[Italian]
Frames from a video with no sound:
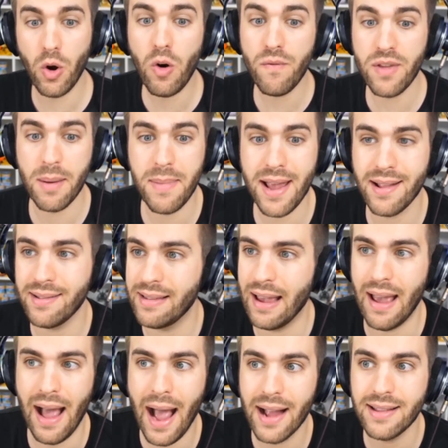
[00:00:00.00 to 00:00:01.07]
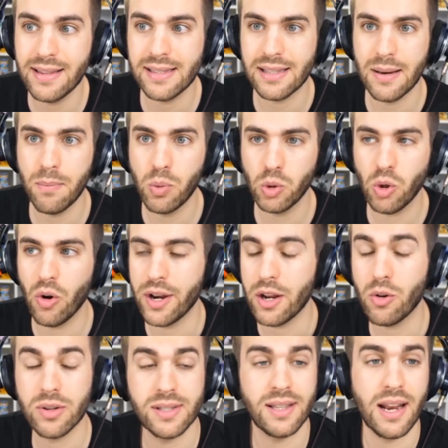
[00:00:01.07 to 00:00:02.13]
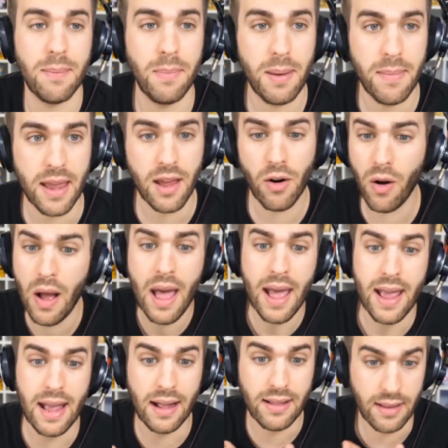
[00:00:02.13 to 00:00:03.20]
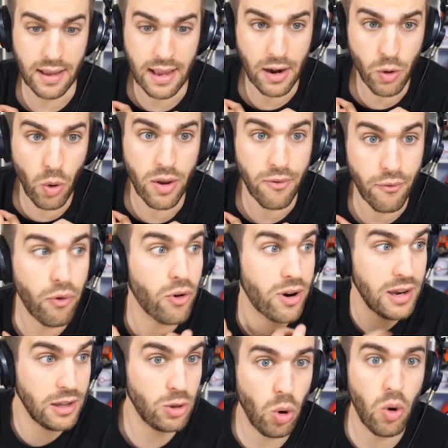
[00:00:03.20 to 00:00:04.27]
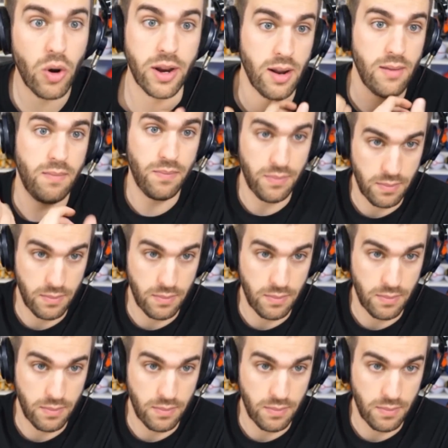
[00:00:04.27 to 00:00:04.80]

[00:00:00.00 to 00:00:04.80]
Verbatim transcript: ovviamente ai distributori costerebbe meno e a, e a noi fornitori,